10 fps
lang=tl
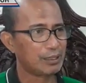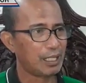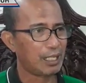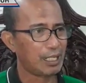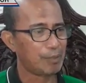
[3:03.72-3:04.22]

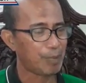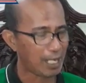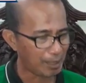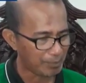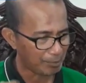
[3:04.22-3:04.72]
uh,
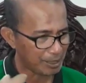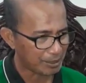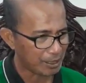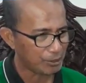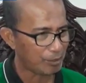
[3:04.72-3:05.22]
ipaalam namin
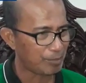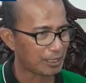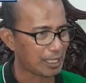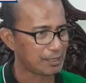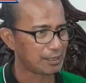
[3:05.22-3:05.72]
sa inyo ang
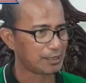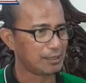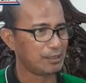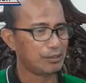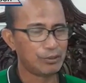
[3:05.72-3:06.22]
batas.
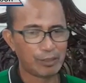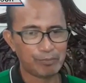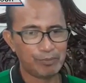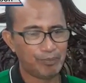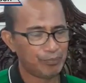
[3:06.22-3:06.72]
You
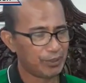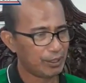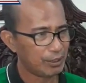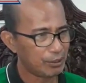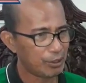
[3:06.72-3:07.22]
have,
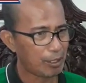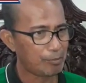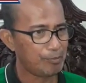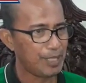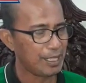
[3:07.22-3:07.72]
you
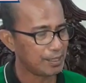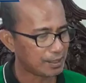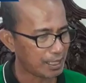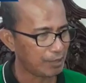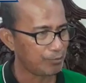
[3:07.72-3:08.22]
have being
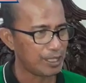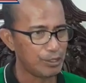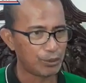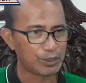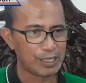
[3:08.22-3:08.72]
sent with
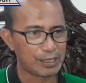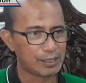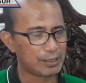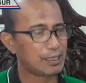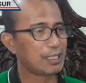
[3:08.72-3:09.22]

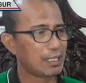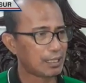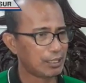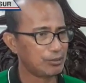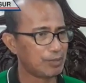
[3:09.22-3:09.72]
notice, saka
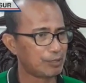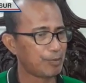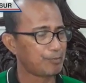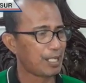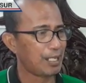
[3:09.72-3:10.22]
kayo
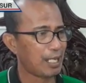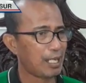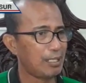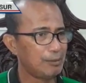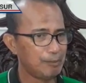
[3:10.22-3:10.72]
magpapa,
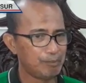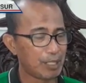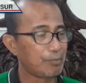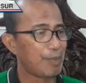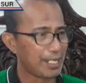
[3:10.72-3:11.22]
uh,
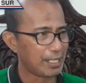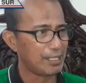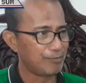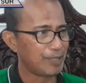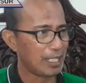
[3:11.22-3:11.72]

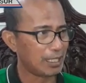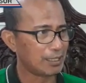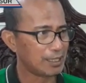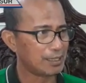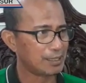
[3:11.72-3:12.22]
magbabayad ng
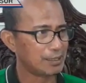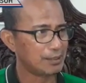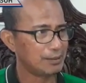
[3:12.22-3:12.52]
penalties.